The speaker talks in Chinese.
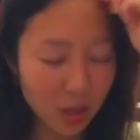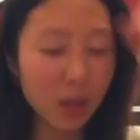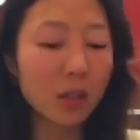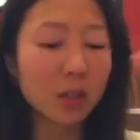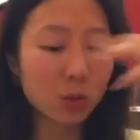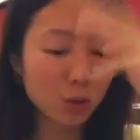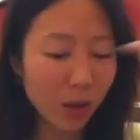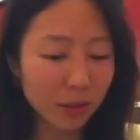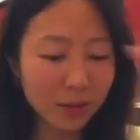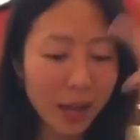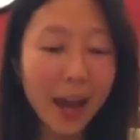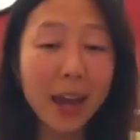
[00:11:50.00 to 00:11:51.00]
呃
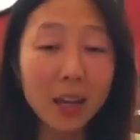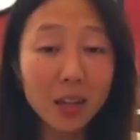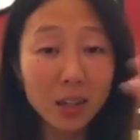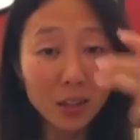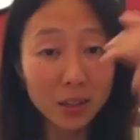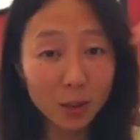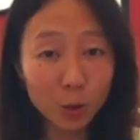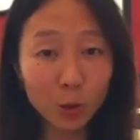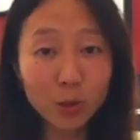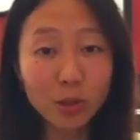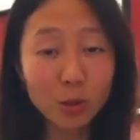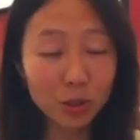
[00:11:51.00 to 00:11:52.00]
状态，你
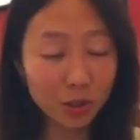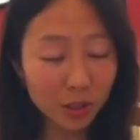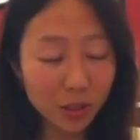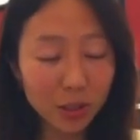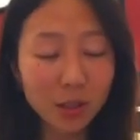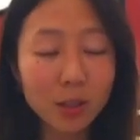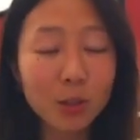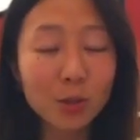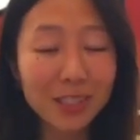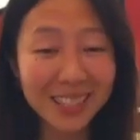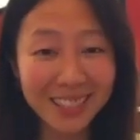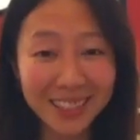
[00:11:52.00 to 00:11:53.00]
都是时时刻刻用
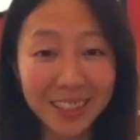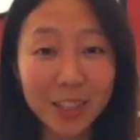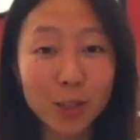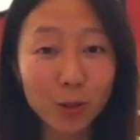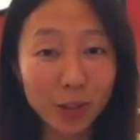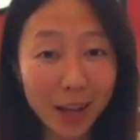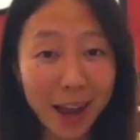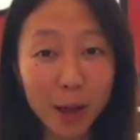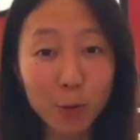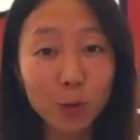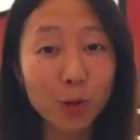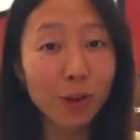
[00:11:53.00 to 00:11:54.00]
喜乐、用
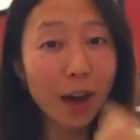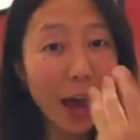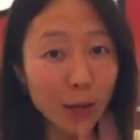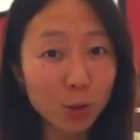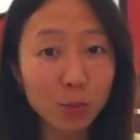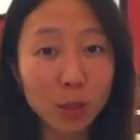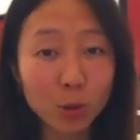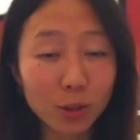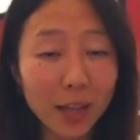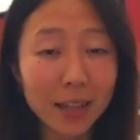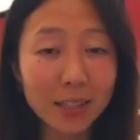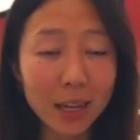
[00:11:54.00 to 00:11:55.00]
开悟、用爱去面对
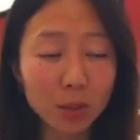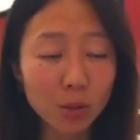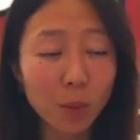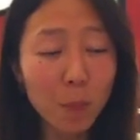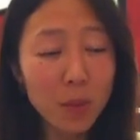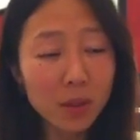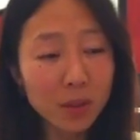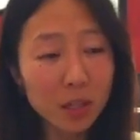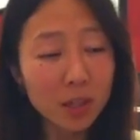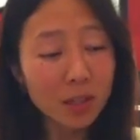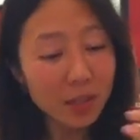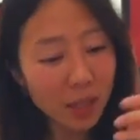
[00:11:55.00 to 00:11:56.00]
大家的时候，
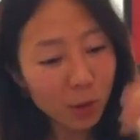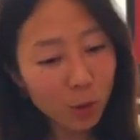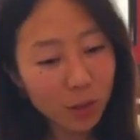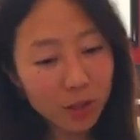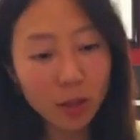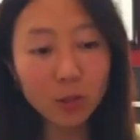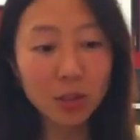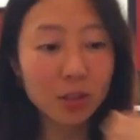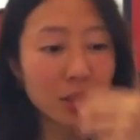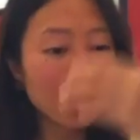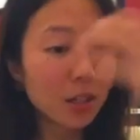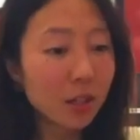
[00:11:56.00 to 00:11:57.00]
你再回到这
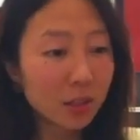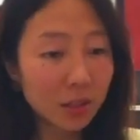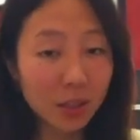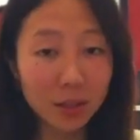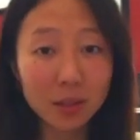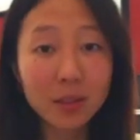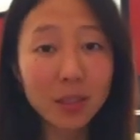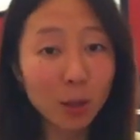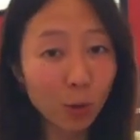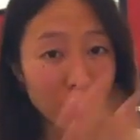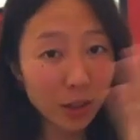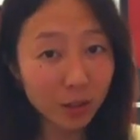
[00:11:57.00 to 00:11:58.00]
些人、再
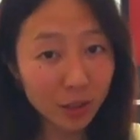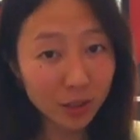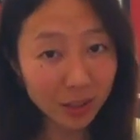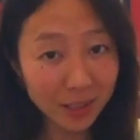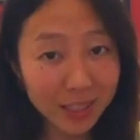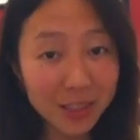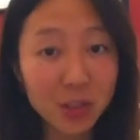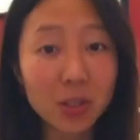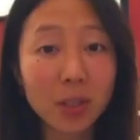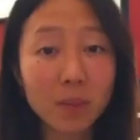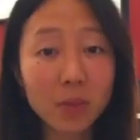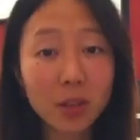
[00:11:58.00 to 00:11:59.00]
回到这些亲
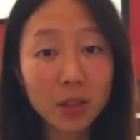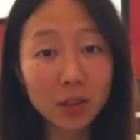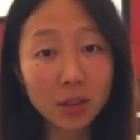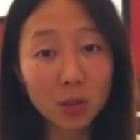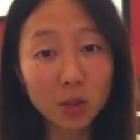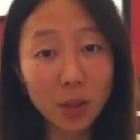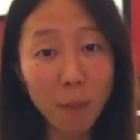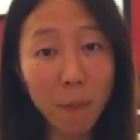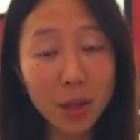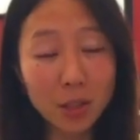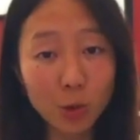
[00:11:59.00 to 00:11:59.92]
人的身边，